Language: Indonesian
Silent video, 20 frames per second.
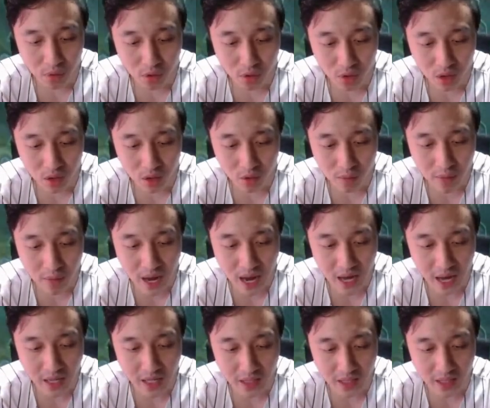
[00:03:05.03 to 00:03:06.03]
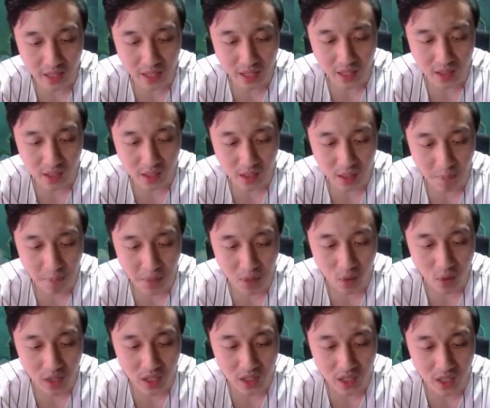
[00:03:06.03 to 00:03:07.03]
juga lumayan ya guys ya, tapi
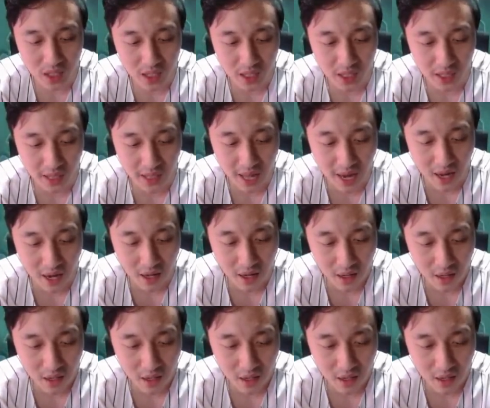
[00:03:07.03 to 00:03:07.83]
gue jadi hilang.